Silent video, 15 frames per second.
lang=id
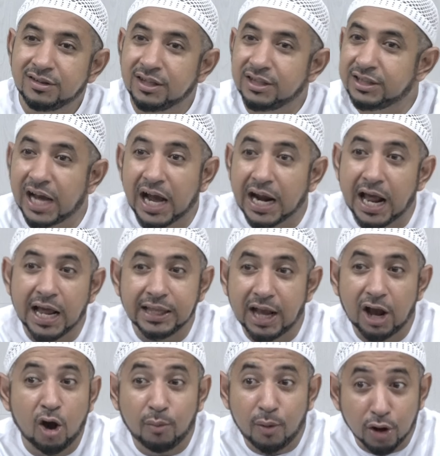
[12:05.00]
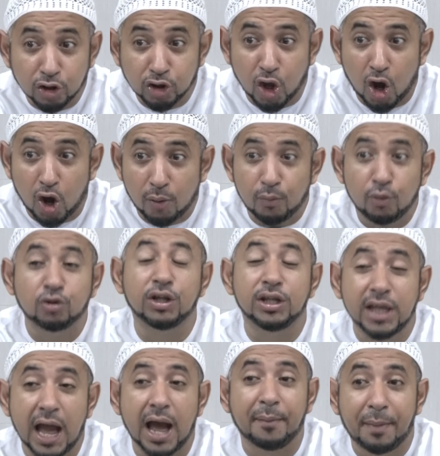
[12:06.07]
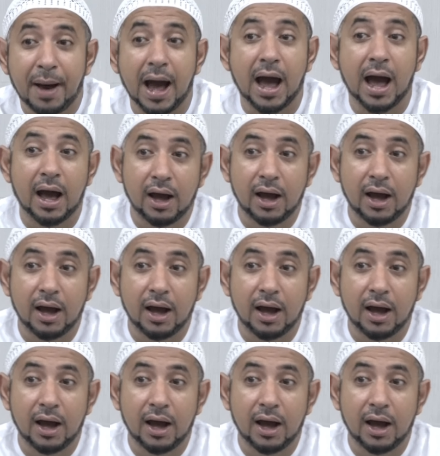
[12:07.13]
Jadi jangan hanya ngomong tok, buktinya apa?